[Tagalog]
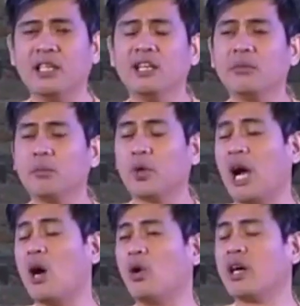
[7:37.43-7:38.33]
for
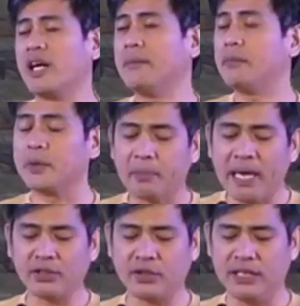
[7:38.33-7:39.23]
our
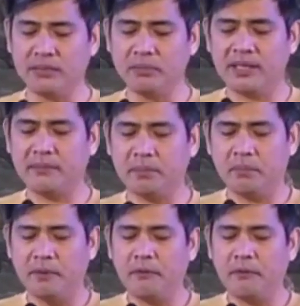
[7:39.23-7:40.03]
information, but for